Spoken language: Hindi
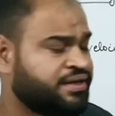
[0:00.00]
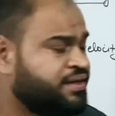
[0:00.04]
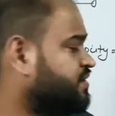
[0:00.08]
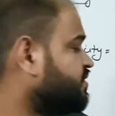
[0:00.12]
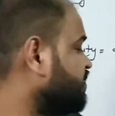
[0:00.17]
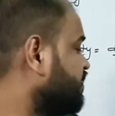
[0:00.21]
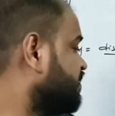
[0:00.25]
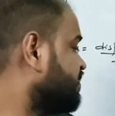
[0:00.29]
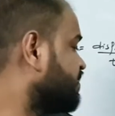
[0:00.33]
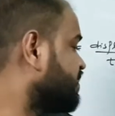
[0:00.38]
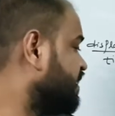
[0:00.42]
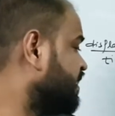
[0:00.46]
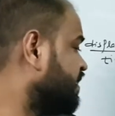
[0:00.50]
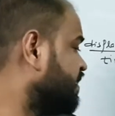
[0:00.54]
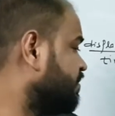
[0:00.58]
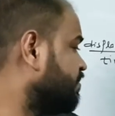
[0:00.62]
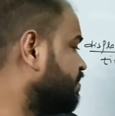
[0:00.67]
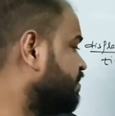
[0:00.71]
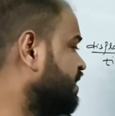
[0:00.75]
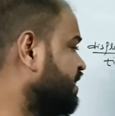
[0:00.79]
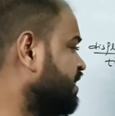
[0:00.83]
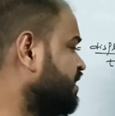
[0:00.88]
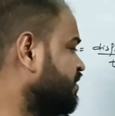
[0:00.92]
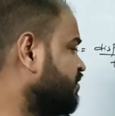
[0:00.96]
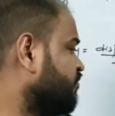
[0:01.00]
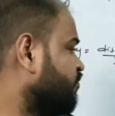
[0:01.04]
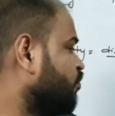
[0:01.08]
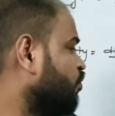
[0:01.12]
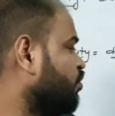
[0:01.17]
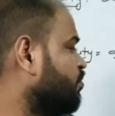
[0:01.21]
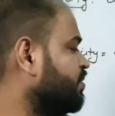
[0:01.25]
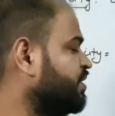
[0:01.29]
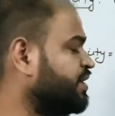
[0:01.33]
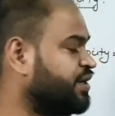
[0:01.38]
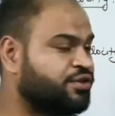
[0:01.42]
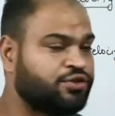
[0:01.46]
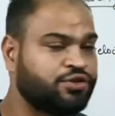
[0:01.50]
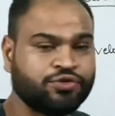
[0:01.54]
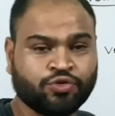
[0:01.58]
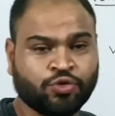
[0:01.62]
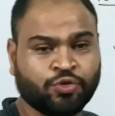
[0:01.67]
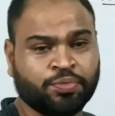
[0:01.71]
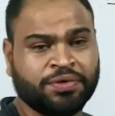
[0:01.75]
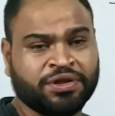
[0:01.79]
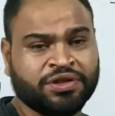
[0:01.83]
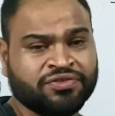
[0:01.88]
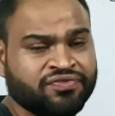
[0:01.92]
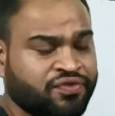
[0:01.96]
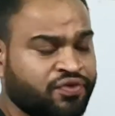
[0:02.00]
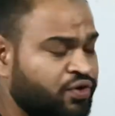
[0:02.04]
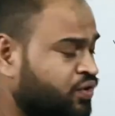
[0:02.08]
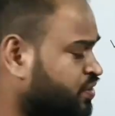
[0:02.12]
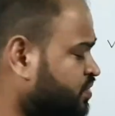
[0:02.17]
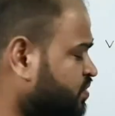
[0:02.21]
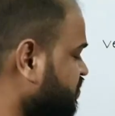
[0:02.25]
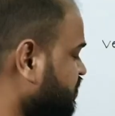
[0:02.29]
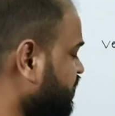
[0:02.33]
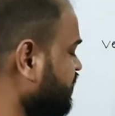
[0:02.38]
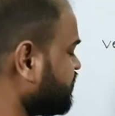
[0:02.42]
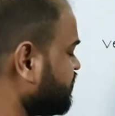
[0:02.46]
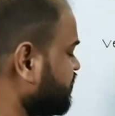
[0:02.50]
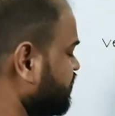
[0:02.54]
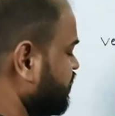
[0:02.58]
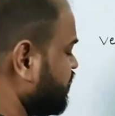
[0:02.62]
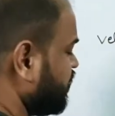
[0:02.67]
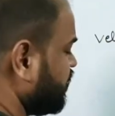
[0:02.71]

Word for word: सी से बी फोर मीटर तो टू प्लस फोर सिक्स